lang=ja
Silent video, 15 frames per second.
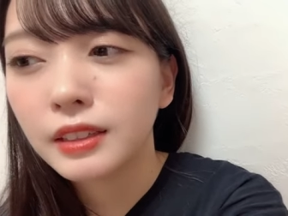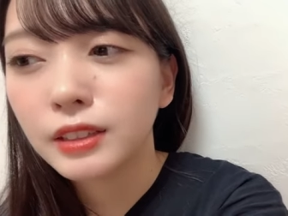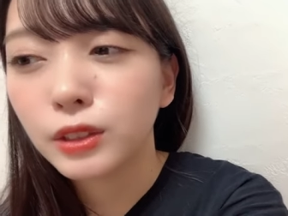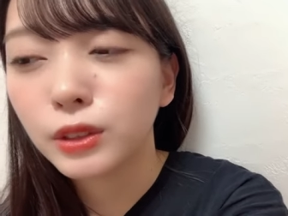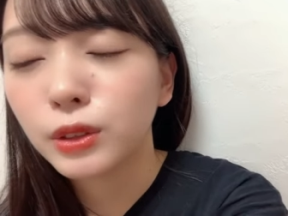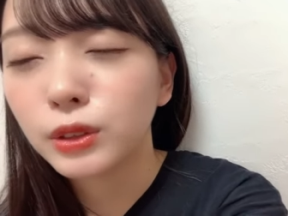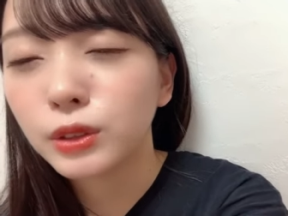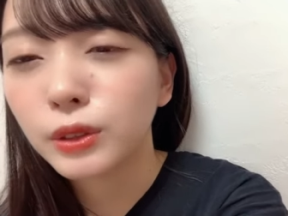そ
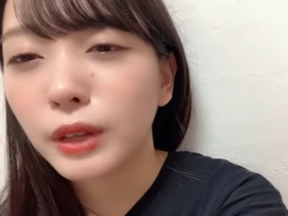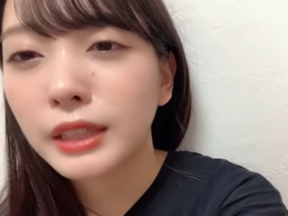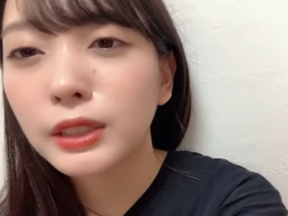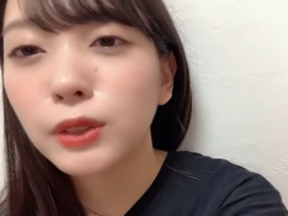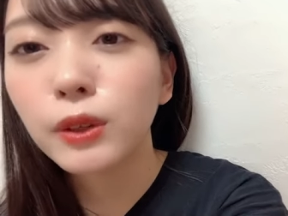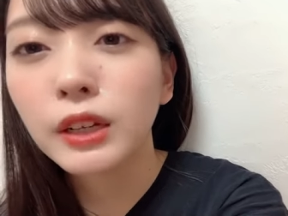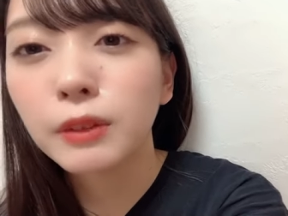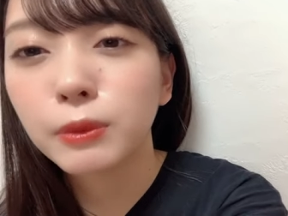れこそ朝
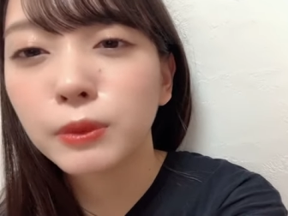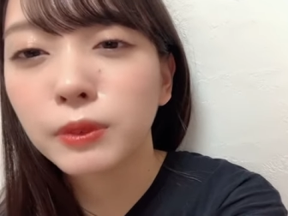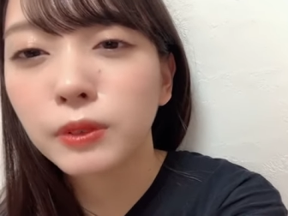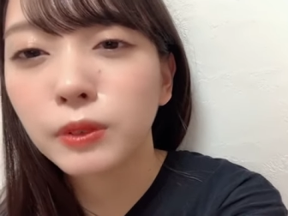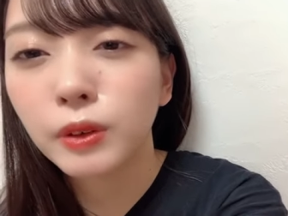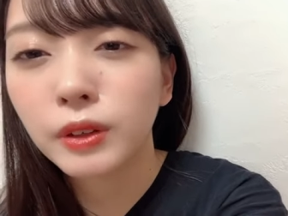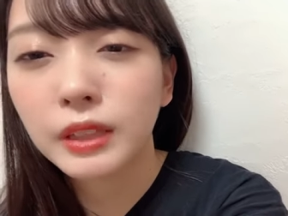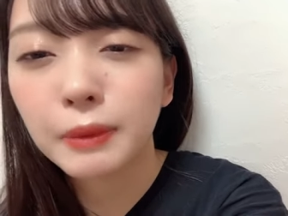ごはん
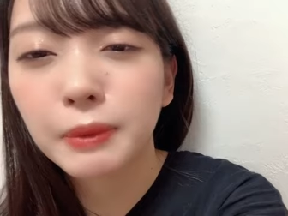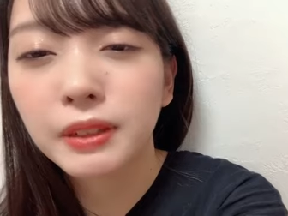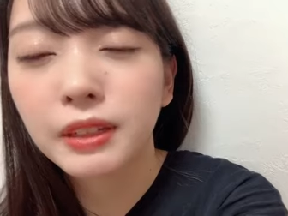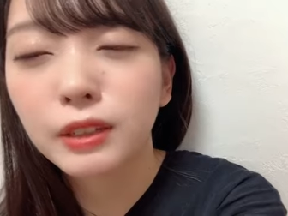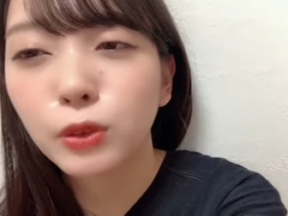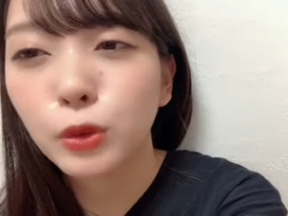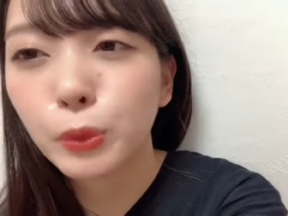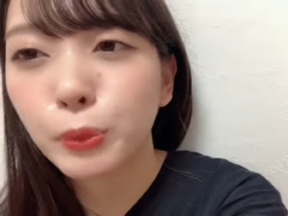とか食べな
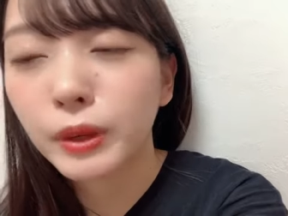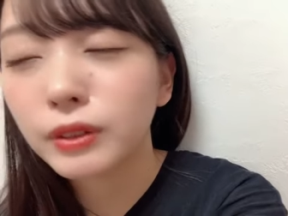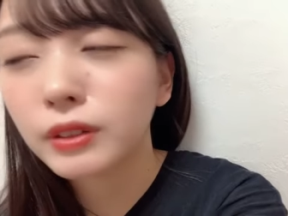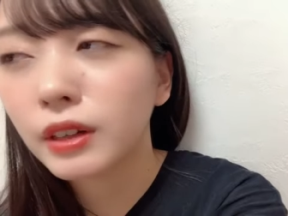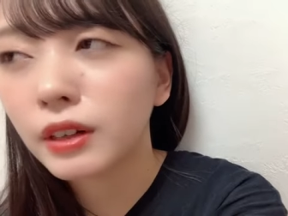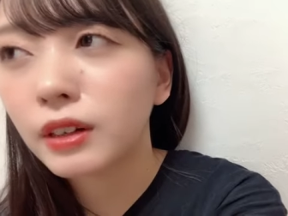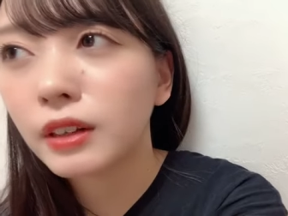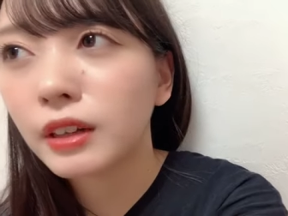いとかもある
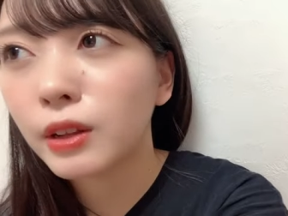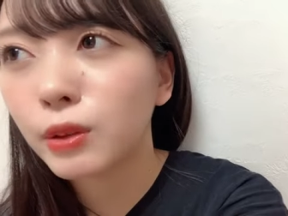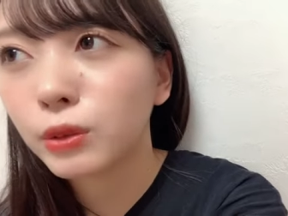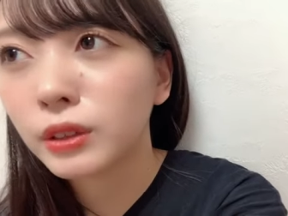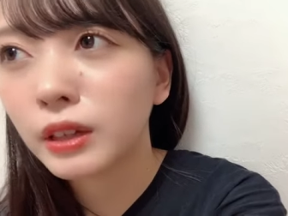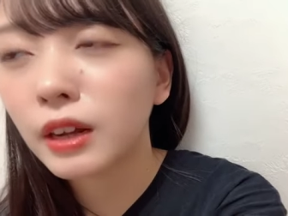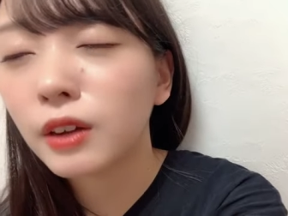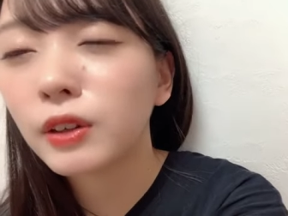からあの
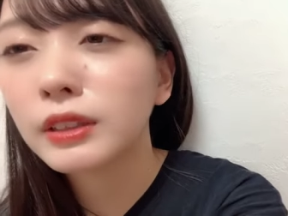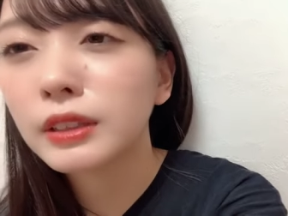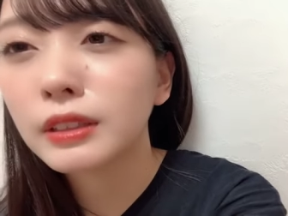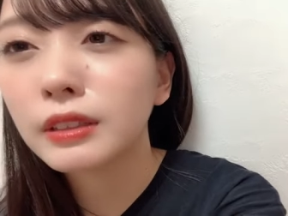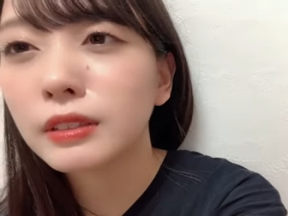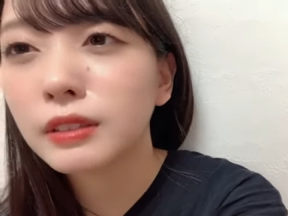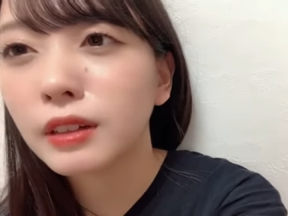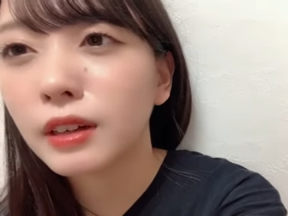関わって
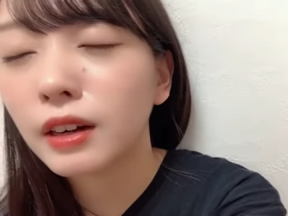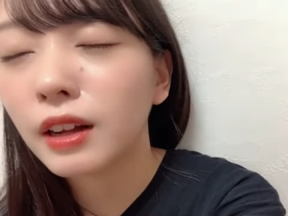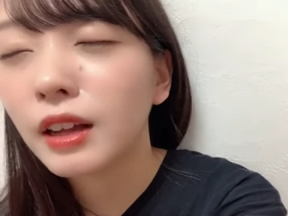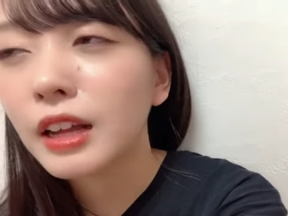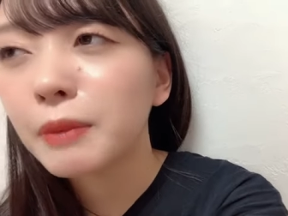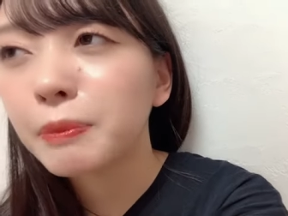くるから